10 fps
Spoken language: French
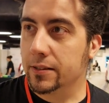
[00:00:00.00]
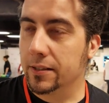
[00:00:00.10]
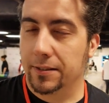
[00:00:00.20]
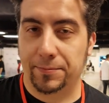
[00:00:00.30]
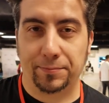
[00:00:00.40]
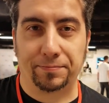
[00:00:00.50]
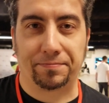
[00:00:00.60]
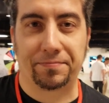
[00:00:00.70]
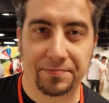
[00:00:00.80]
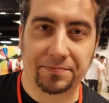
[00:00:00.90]
Allez, on est avec
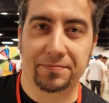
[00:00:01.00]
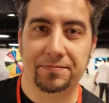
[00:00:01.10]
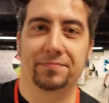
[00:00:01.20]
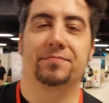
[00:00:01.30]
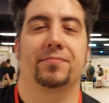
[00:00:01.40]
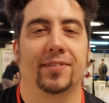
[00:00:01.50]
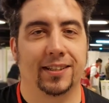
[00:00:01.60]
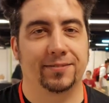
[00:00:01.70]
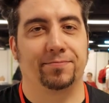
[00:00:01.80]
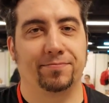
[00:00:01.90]
Alric du coup
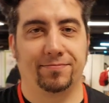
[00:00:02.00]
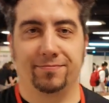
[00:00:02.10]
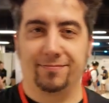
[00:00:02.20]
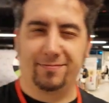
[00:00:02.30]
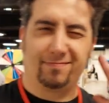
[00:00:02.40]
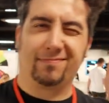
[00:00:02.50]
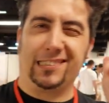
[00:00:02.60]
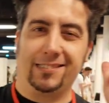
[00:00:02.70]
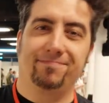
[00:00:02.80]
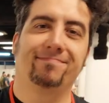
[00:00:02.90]
au Paris Card Show. Donc
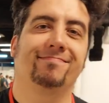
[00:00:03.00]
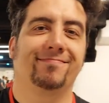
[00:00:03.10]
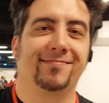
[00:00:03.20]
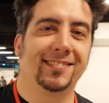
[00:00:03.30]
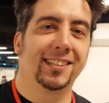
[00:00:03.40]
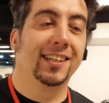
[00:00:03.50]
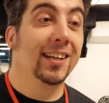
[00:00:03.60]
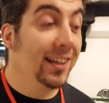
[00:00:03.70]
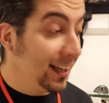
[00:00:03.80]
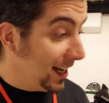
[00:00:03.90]
Alric, comment ça va
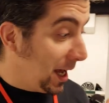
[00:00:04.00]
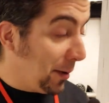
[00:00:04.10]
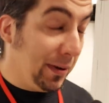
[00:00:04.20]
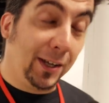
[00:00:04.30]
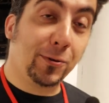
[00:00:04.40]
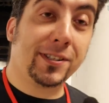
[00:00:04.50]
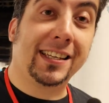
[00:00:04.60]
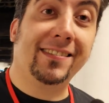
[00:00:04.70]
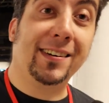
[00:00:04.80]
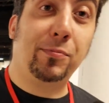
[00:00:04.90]
Eh ben écoute,
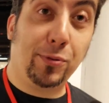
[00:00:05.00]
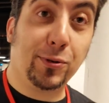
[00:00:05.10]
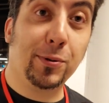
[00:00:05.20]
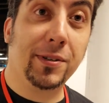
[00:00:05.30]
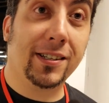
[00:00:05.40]
ça va plutôt bien